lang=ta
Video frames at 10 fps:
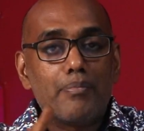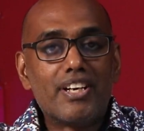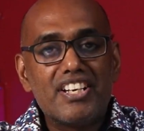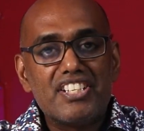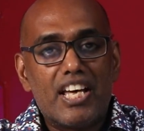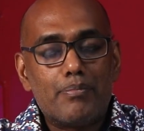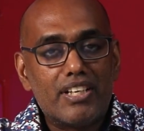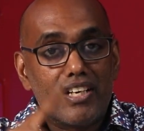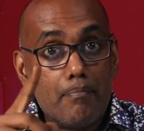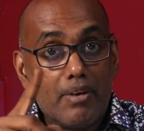லைக் பண்ணுங்க ஷேர்
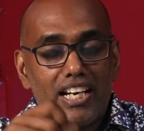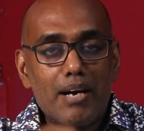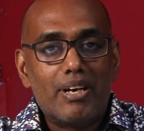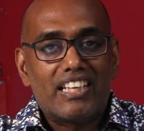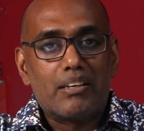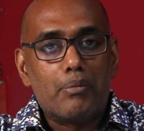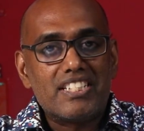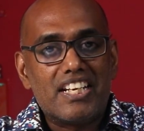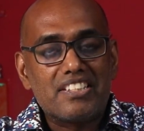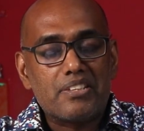பண்ணுங்க மறக்காம தமிழா
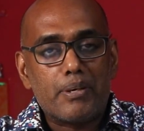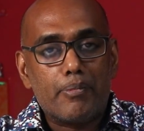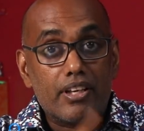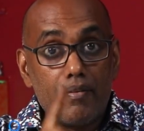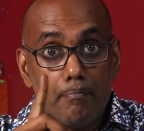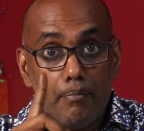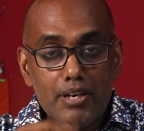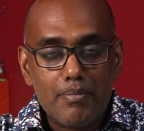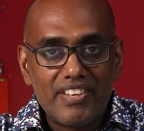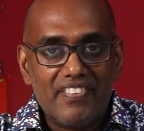சேனல் சப்ஸ்கிரைப் பண்ணுங்க
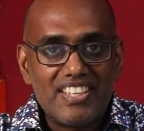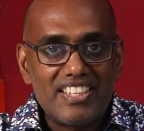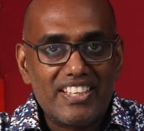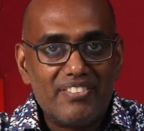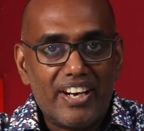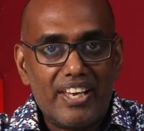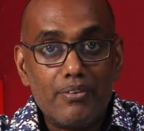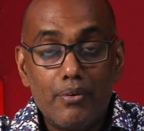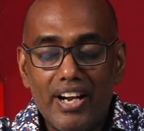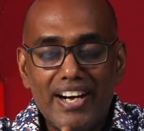மீண்டும் அடுத்த வீடியோ சந்திக்கும் வரை
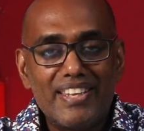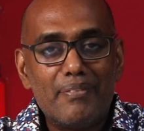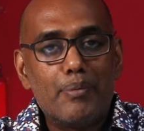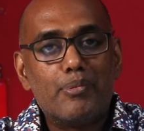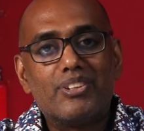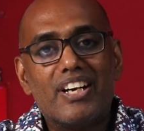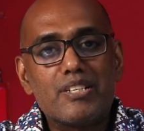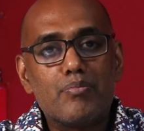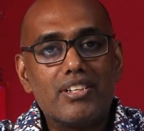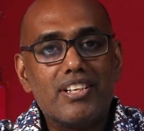உங்களிடம் விடைபெறுவது
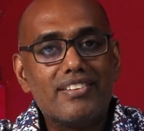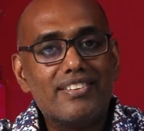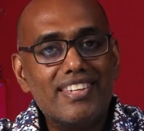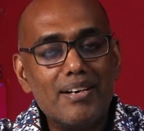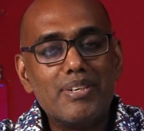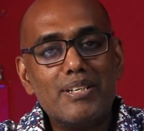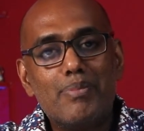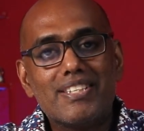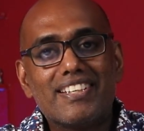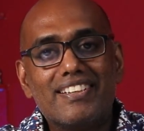லட்சுமி தமிழில்
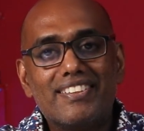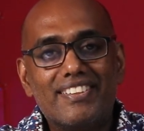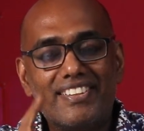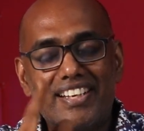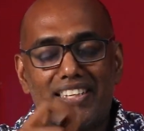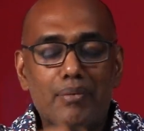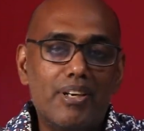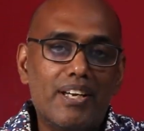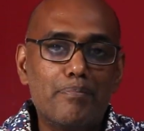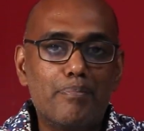பேசு டெக்
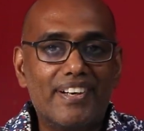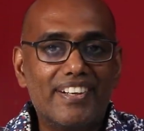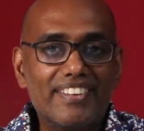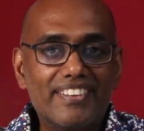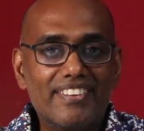தமிழா பாரு